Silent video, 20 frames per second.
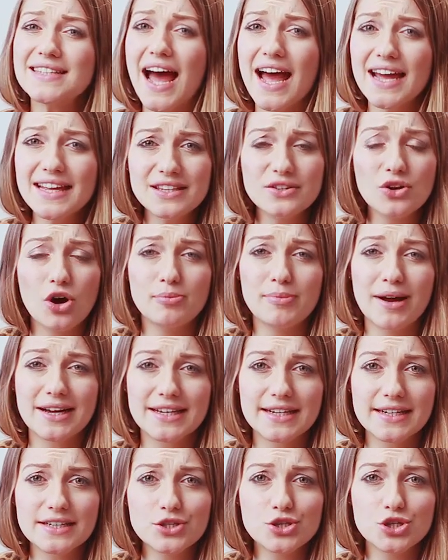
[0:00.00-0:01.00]
deinen nochmal
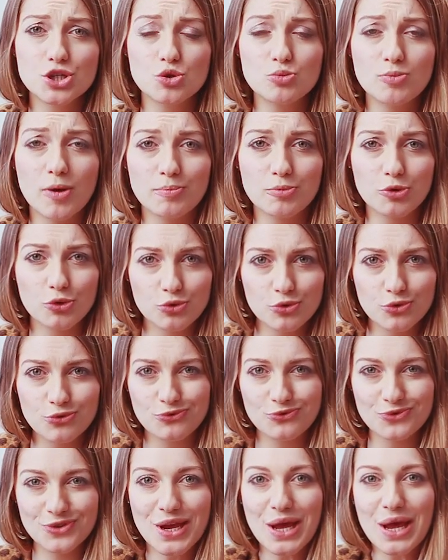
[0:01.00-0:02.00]
kritisch
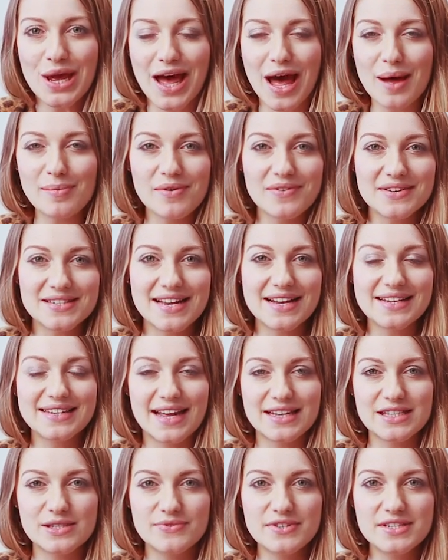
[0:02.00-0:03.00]
überprüfen. Aber was halt
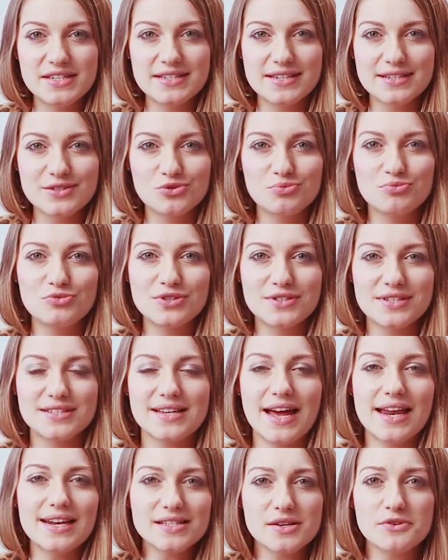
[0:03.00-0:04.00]
ganz wichtig ist, du musst
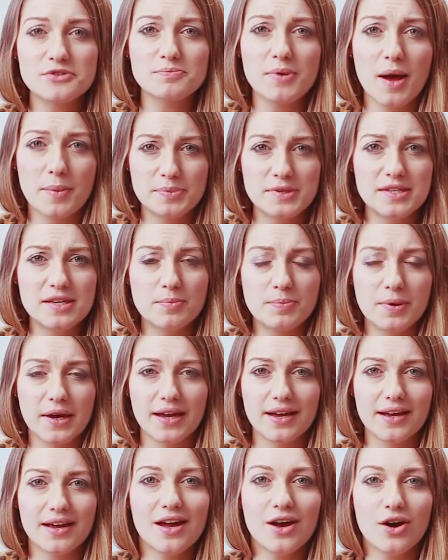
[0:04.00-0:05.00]
das alles aufs Papier
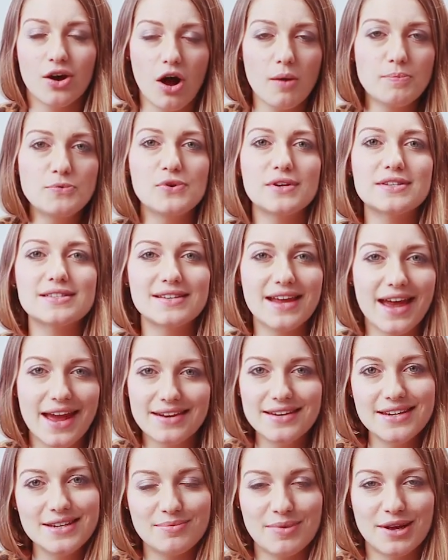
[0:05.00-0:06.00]
bringen. Ob du jetzt ein
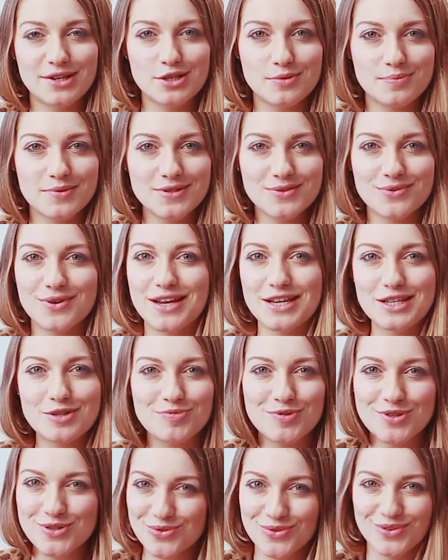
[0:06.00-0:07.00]
Handymensch bist oder
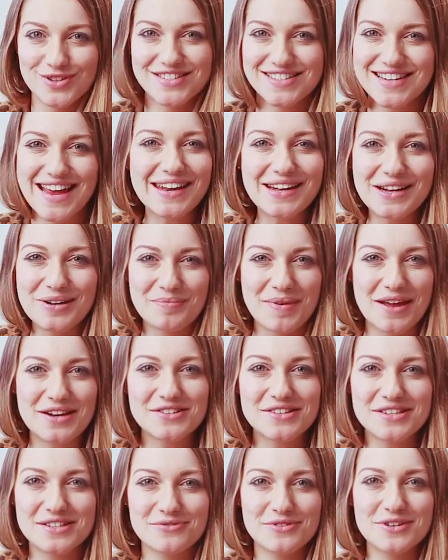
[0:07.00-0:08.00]
ich bin so ein
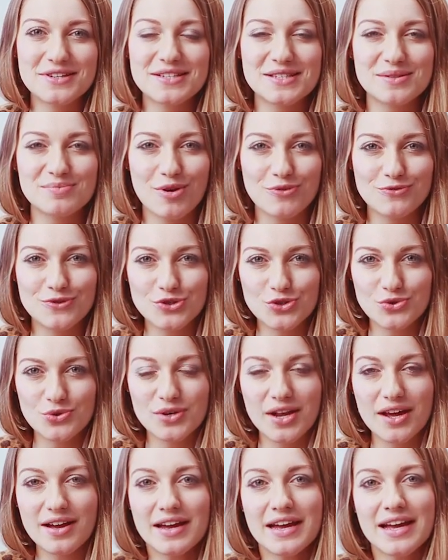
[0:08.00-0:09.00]
Zettelmensch, ich finde das immer viel
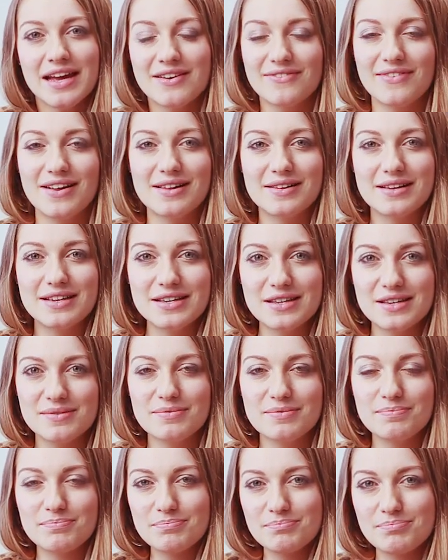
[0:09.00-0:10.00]
schöner, weil
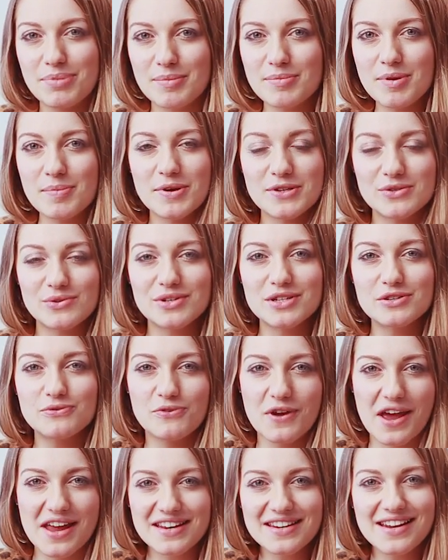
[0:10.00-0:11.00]
mm, bei mir persönlich
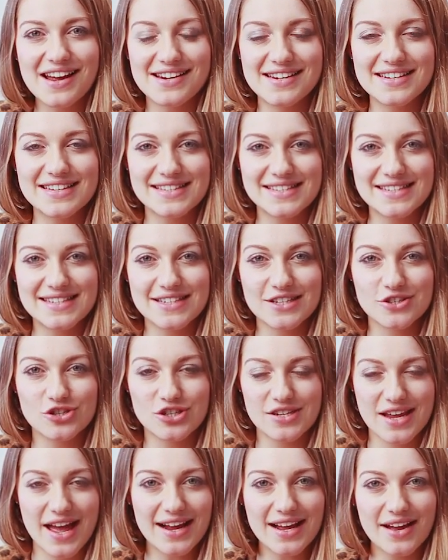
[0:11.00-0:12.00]
verinnerlicht sich das
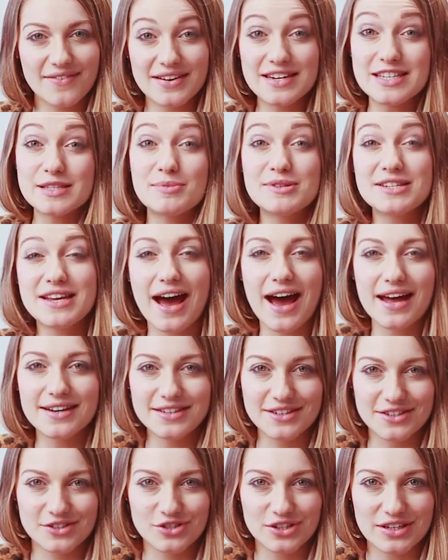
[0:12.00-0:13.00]
stärker, wenn ich es mit der
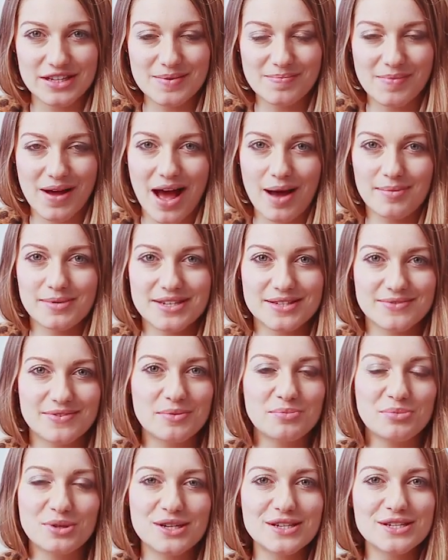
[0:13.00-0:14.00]
Hand geschrieben habe.
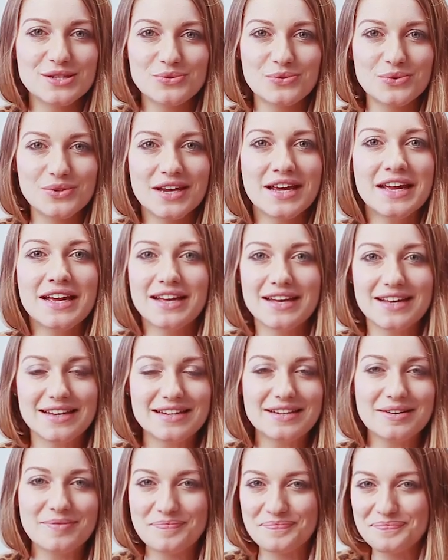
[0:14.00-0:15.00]
Deswegen bin ich so ein
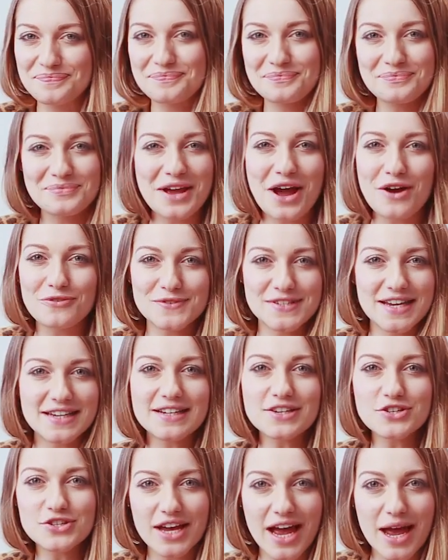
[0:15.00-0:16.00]
ähm, auf
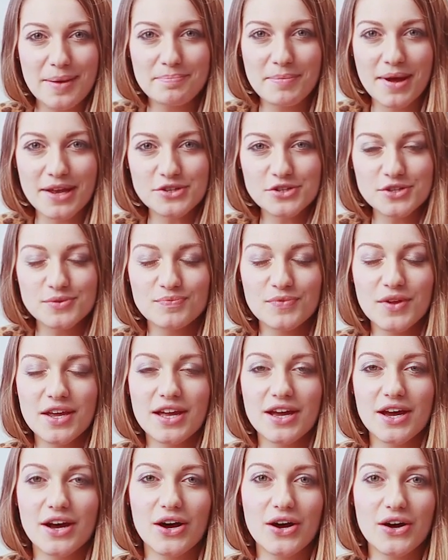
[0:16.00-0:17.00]
Zettel schreibt Mensch.
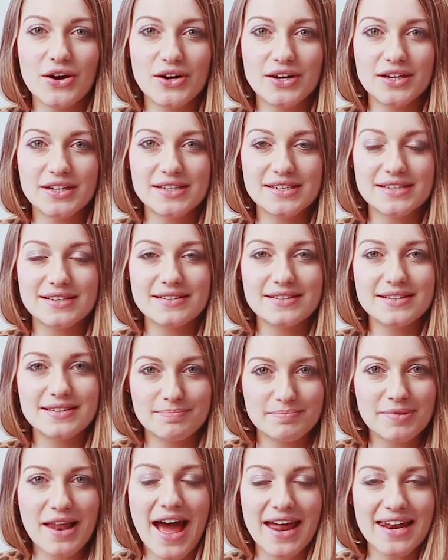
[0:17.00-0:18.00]
Und
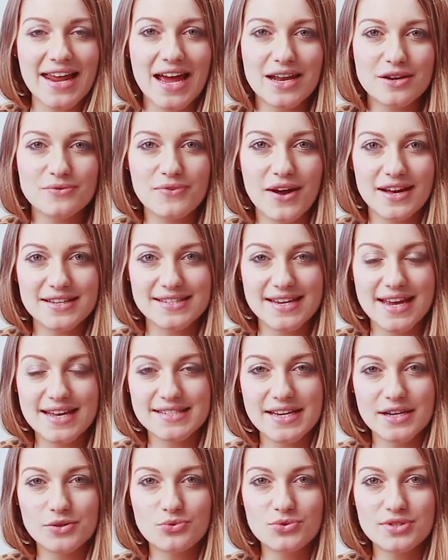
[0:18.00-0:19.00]
plane einfach sehr,
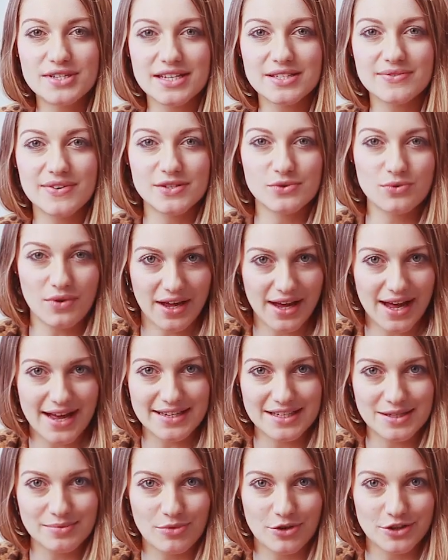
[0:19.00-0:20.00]
sehr gut das, was du
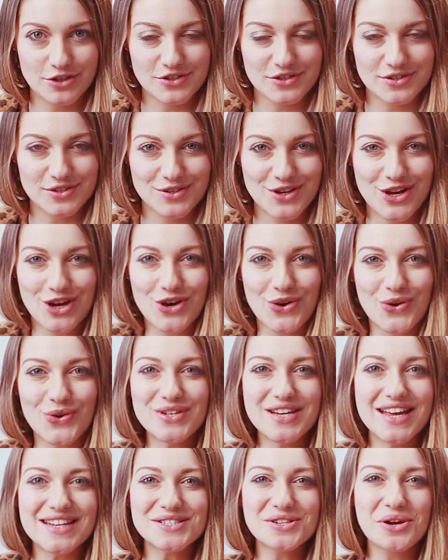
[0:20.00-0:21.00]
erreichen möchtest.
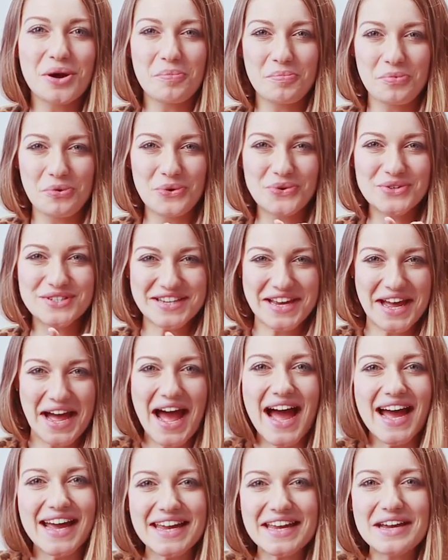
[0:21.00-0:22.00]
Und jetzt kommt Punkt
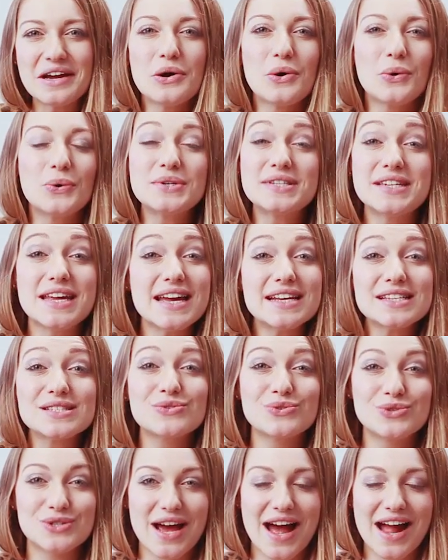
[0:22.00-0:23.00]
drei und der
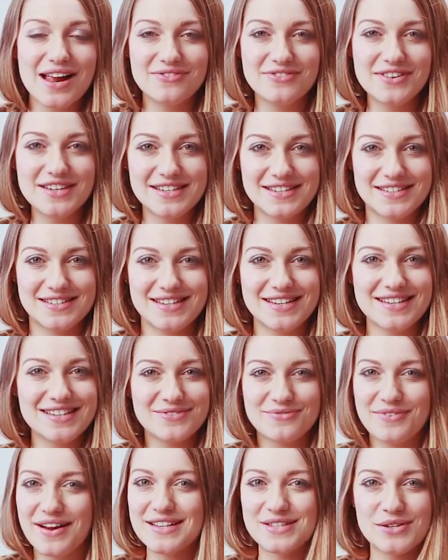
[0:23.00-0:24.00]
ist total
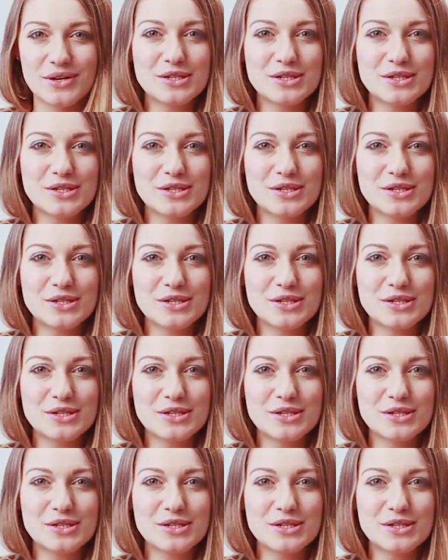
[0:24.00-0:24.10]
wichtig, weil